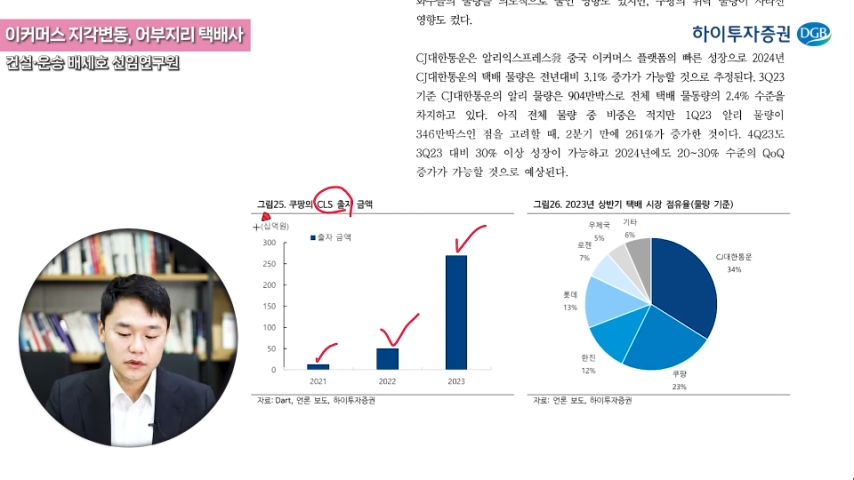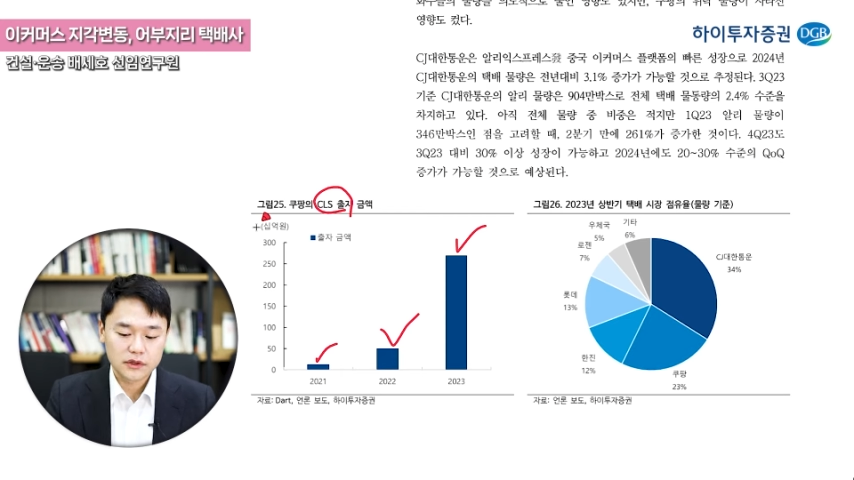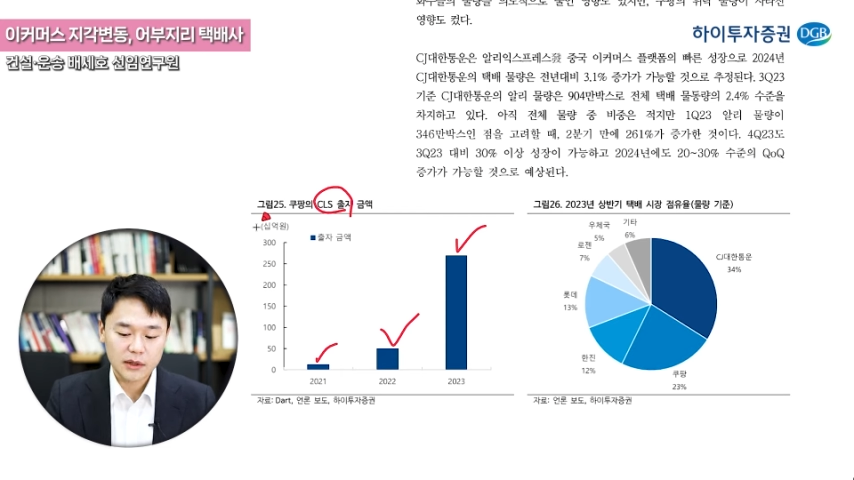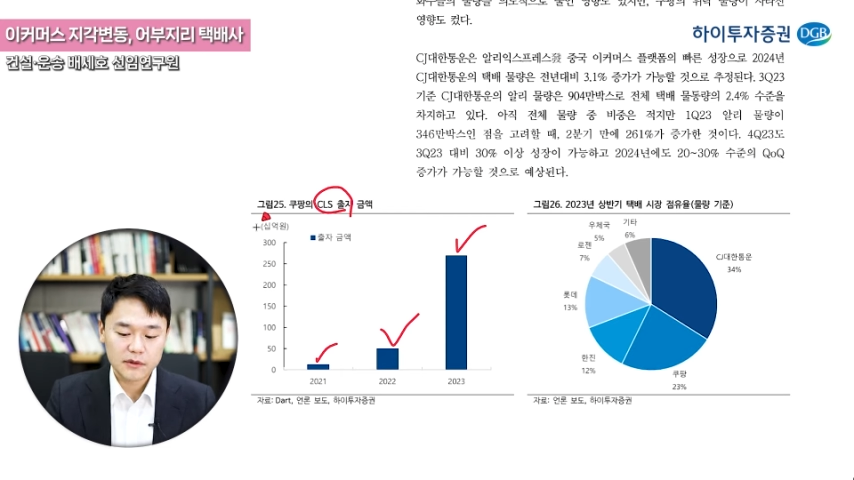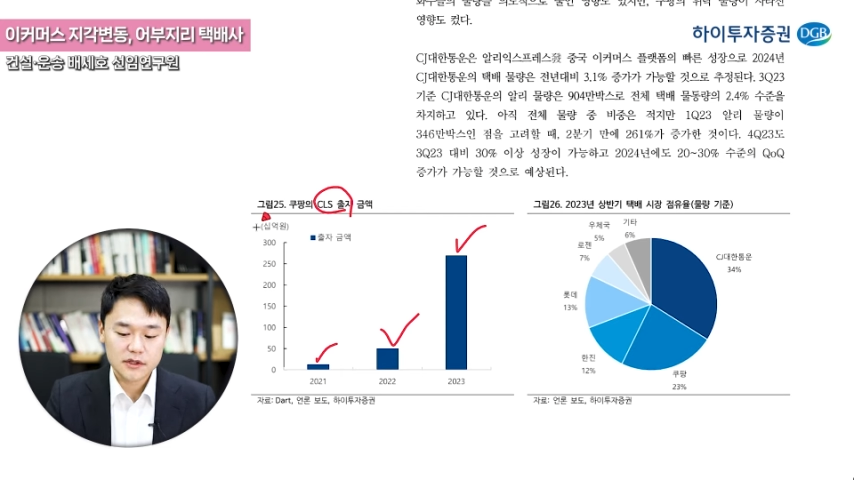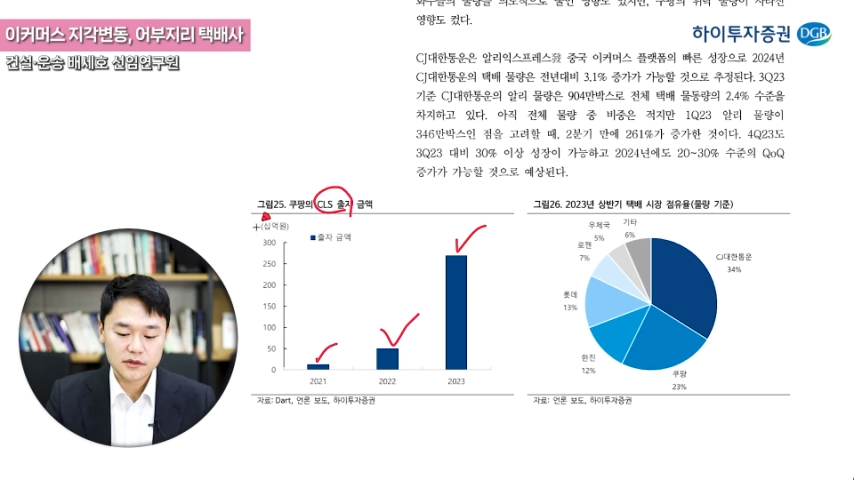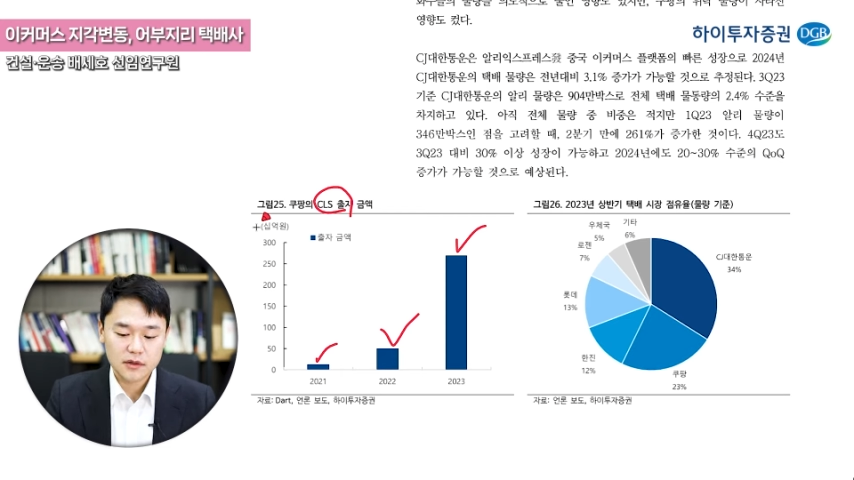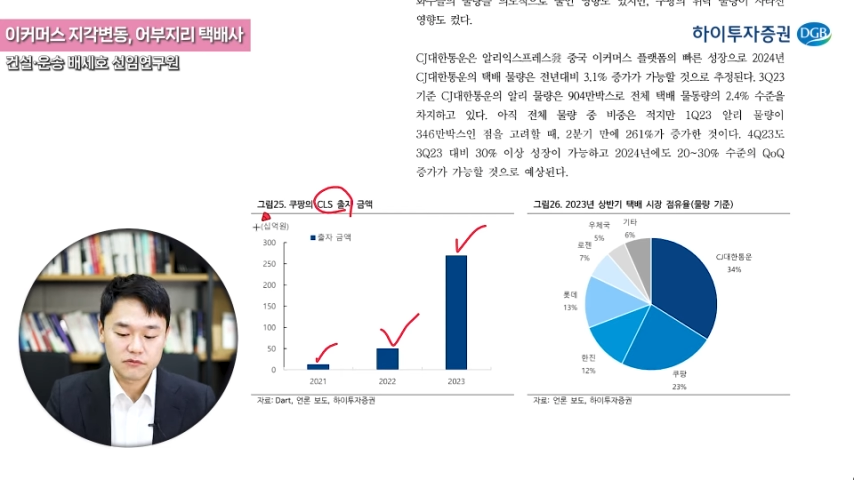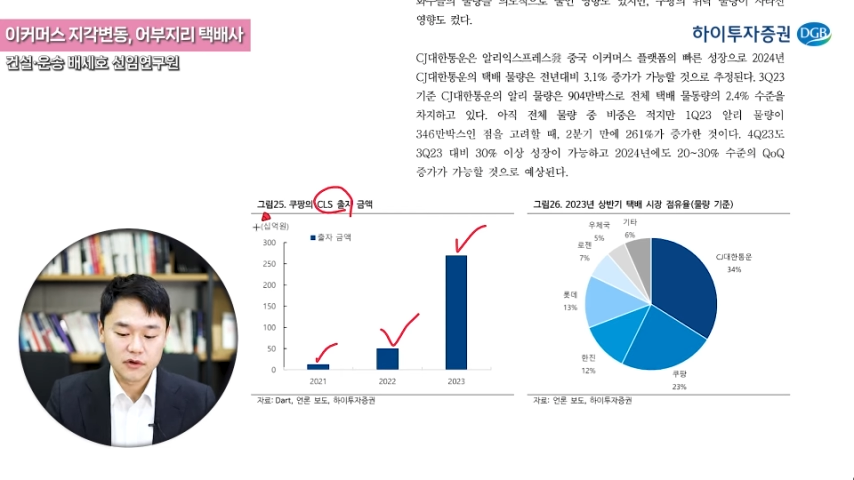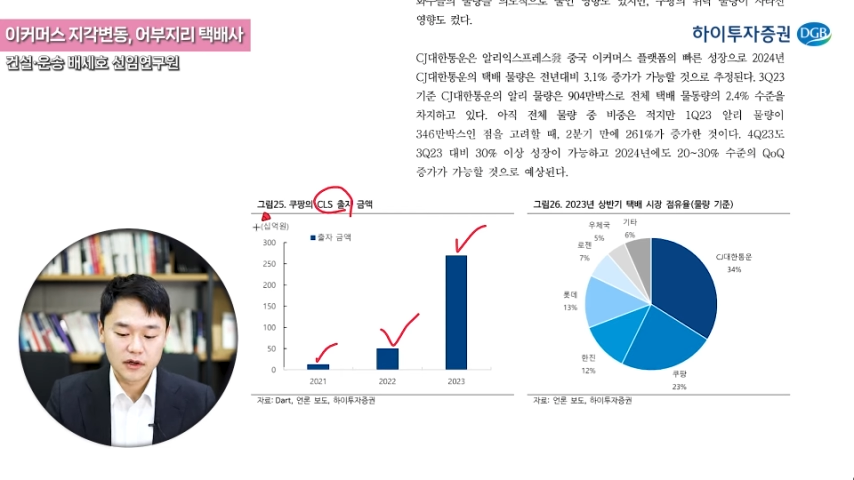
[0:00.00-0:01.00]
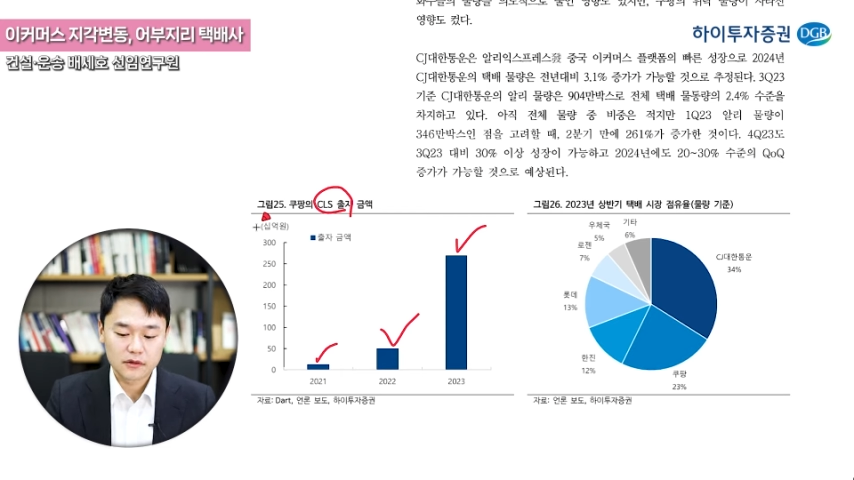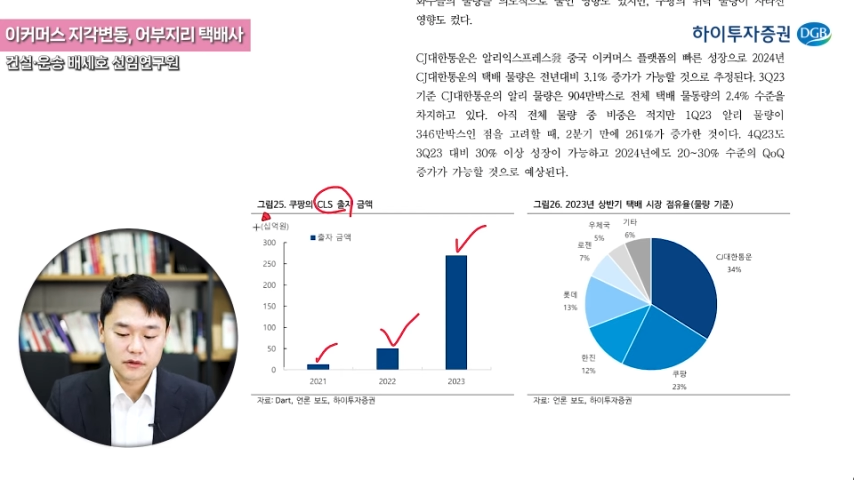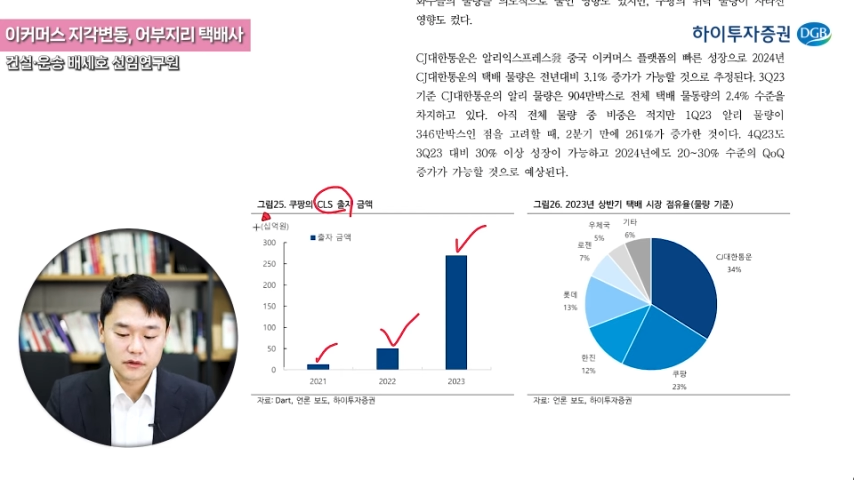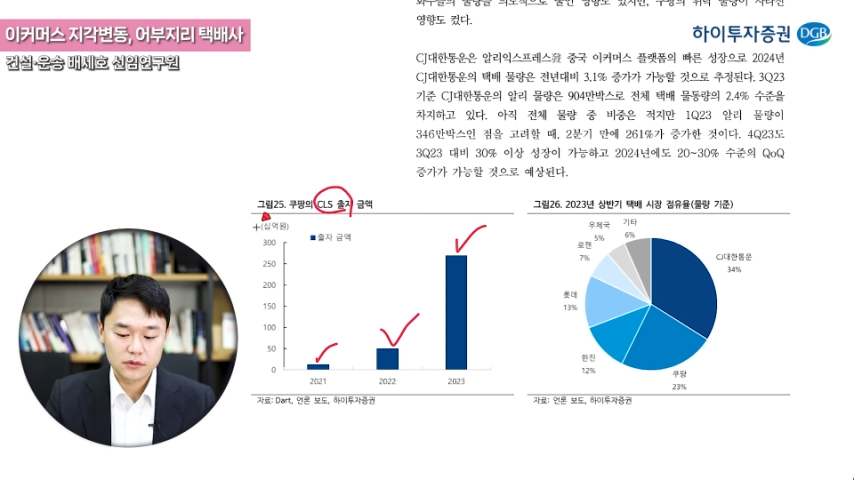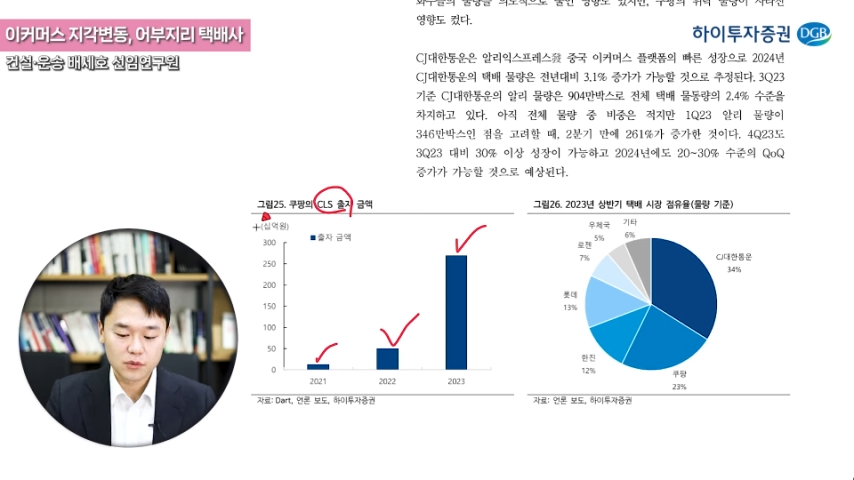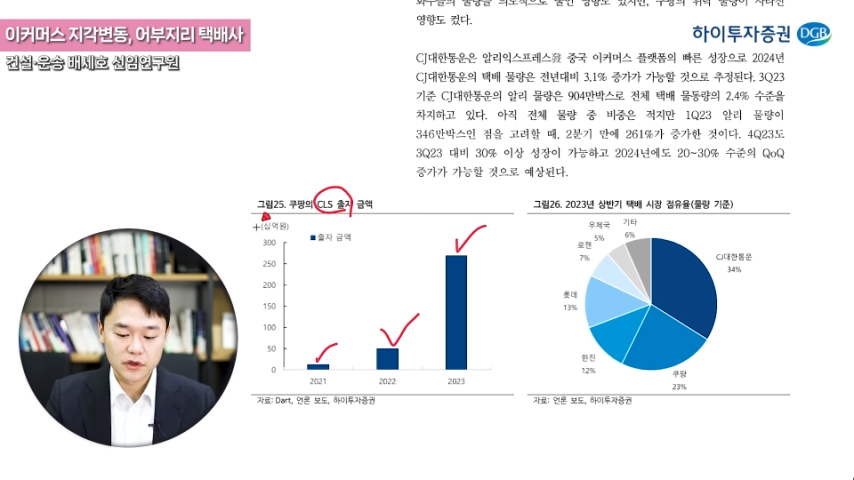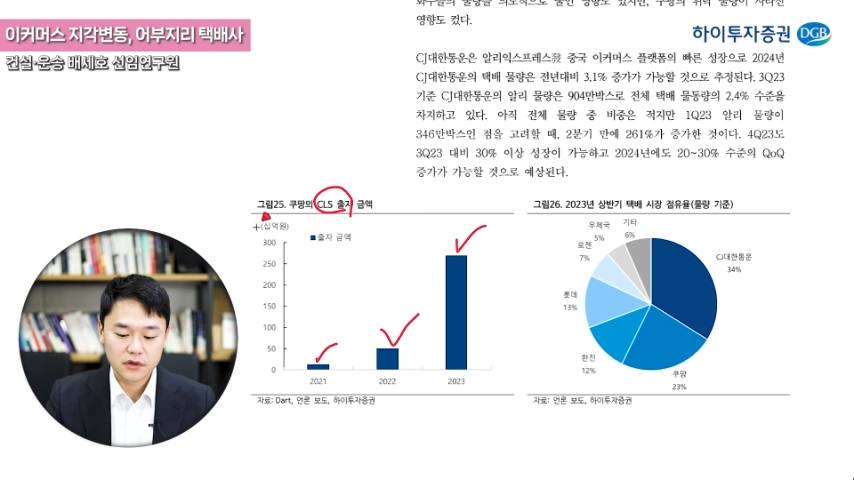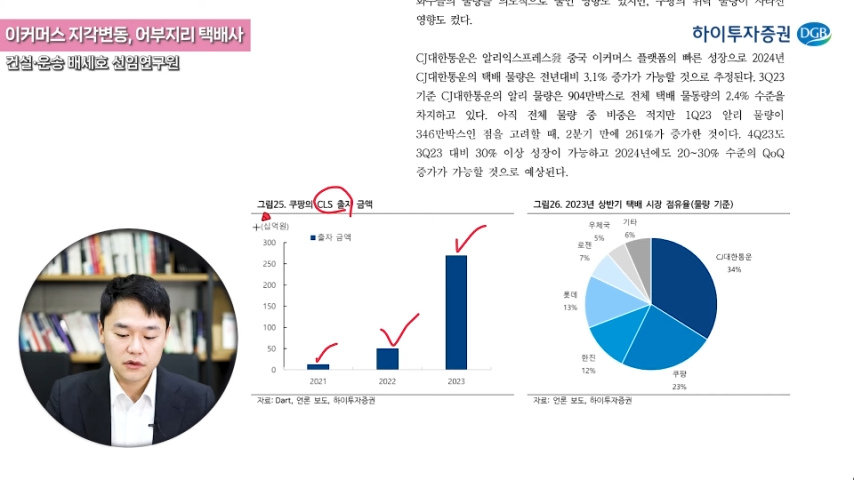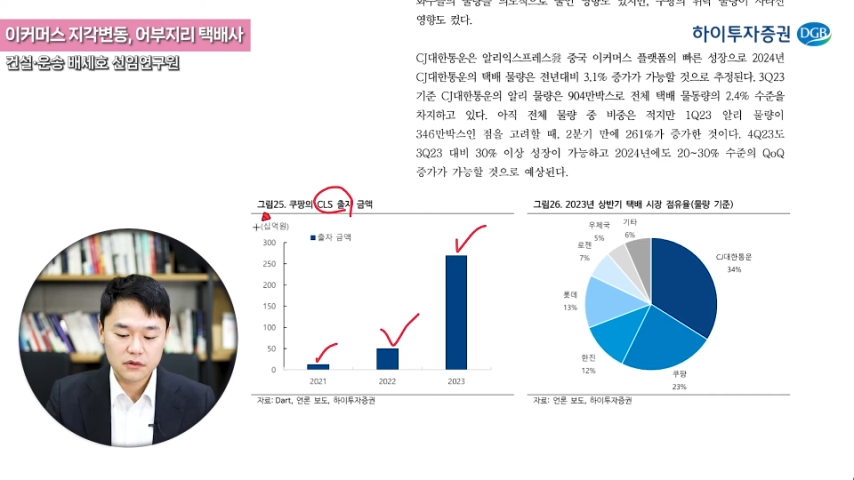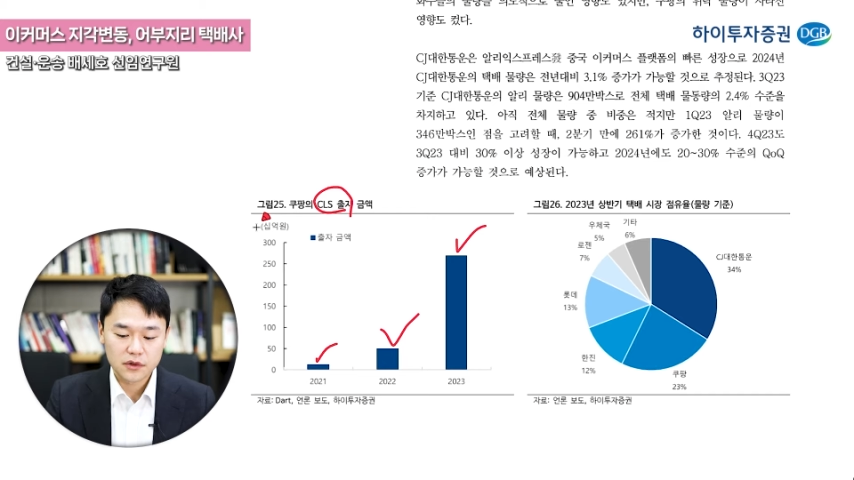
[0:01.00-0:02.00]
이 택배사들의 물량들은
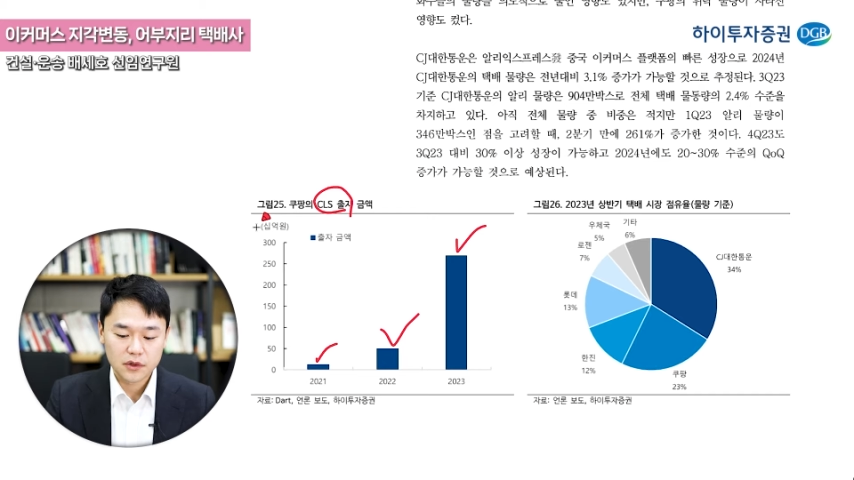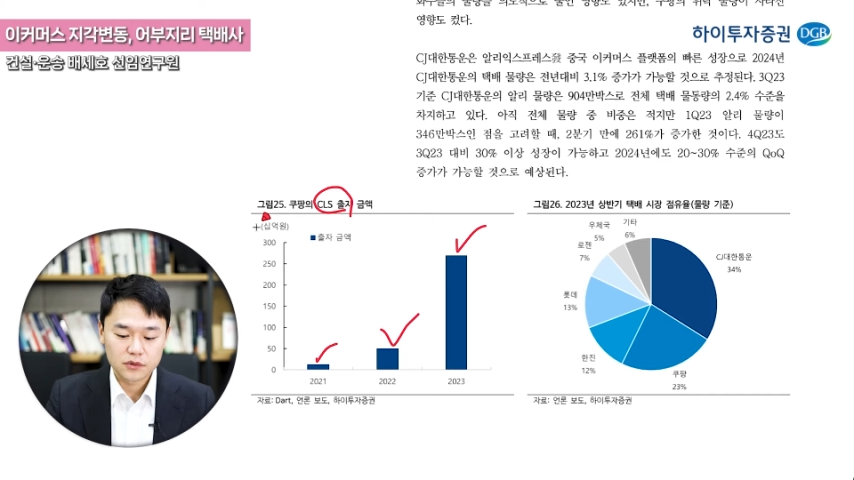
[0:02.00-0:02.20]
오히려